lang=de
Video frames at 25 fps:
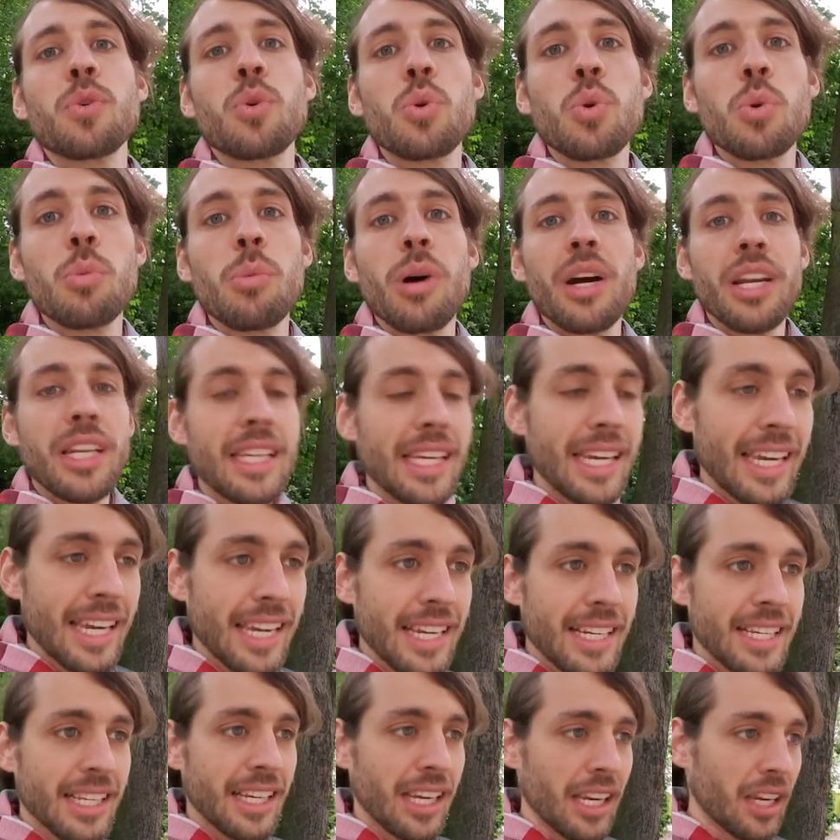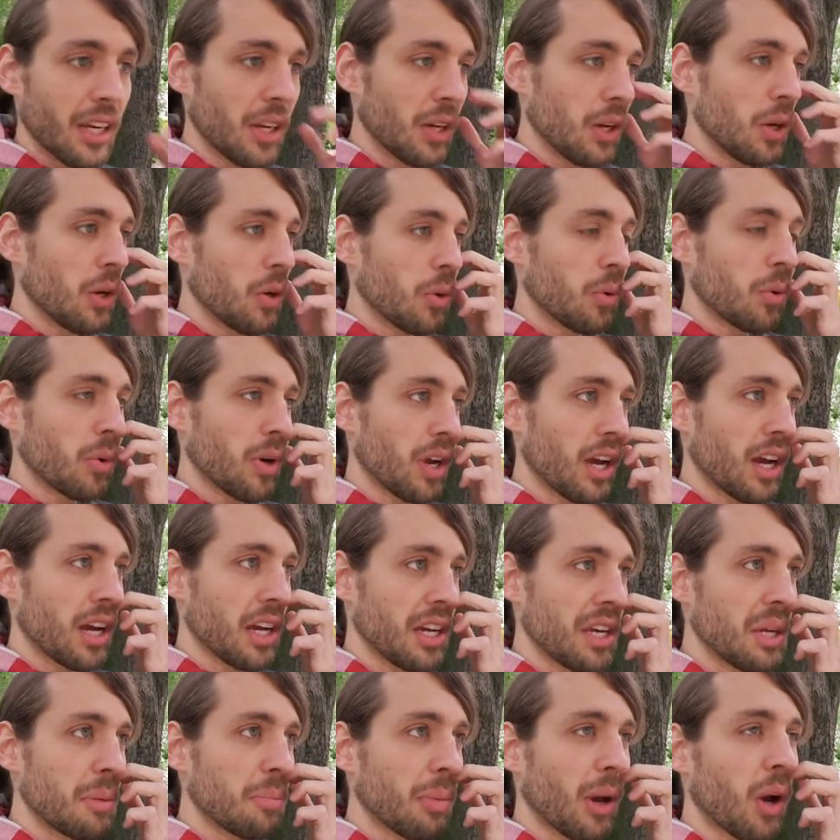über die Ethik oder
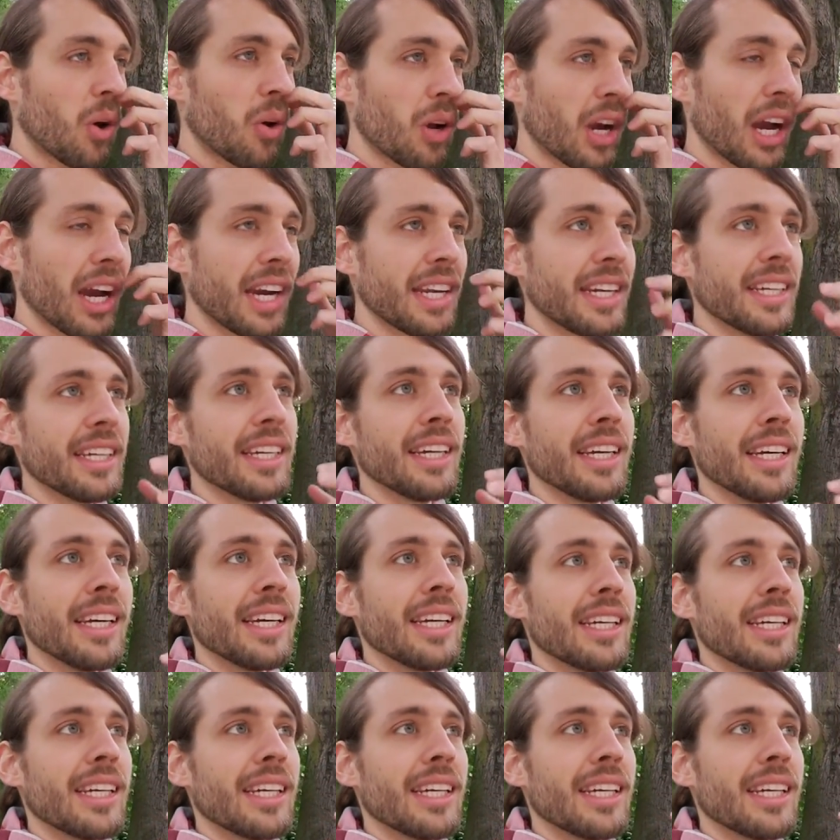ich brauche keine